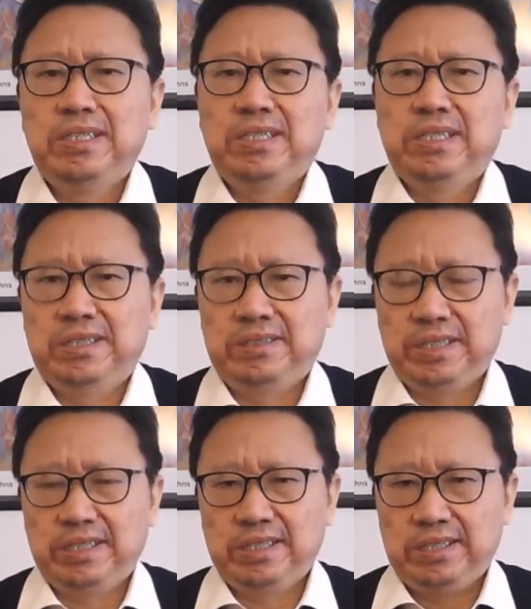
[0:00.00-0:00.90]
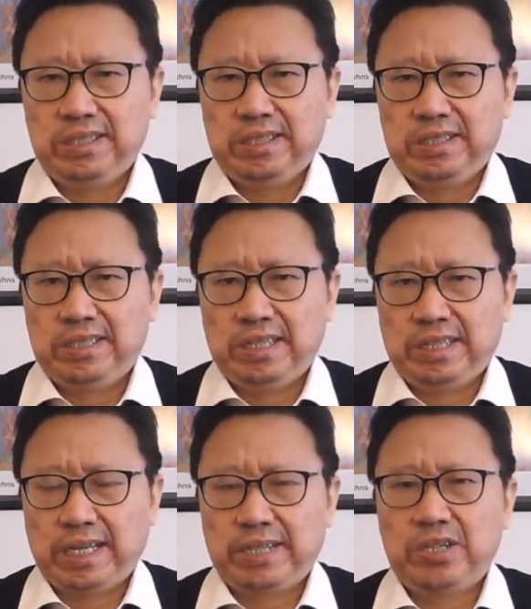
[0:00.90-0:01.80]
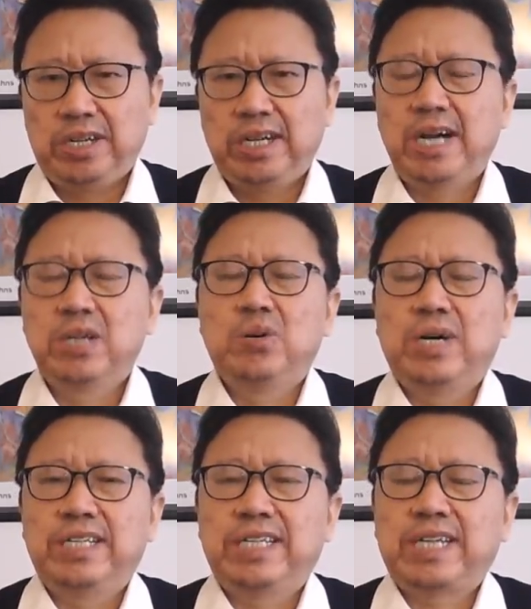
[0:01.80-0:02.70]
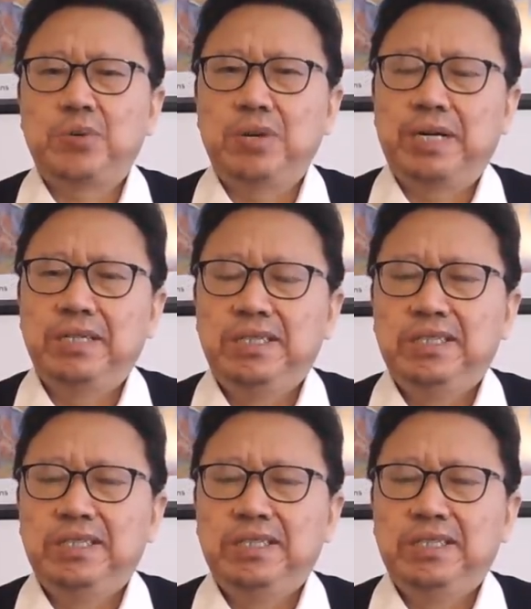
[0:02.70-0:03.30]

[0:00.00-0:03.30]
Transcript: 呃，这个，呃，大概叫航空航天大学吧，